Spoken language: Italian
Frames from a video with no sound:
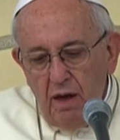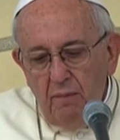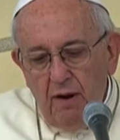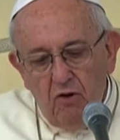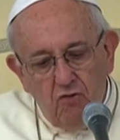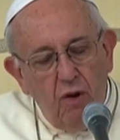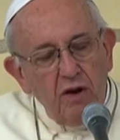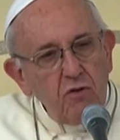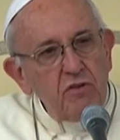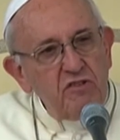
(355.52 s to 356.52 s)
ma lo
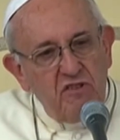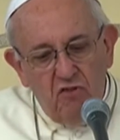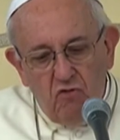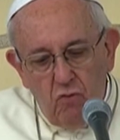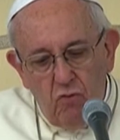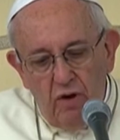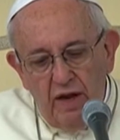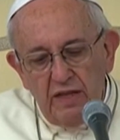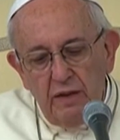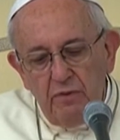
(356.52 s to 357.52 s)
sguardo di Gesù
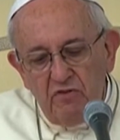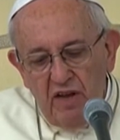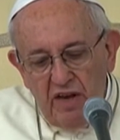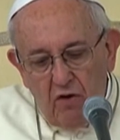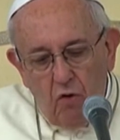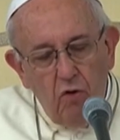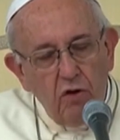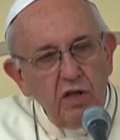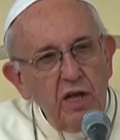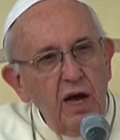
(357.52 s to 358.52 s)
è di
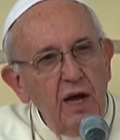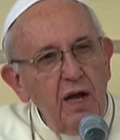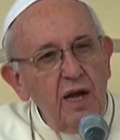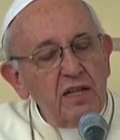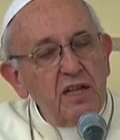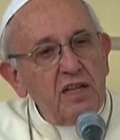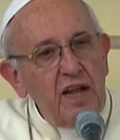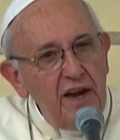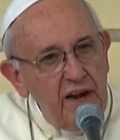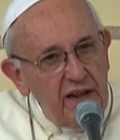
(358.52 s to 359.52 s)
misericordia e di
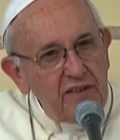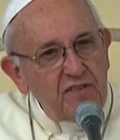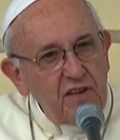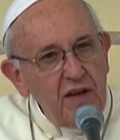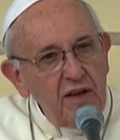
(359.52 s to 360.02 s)
tenerezza.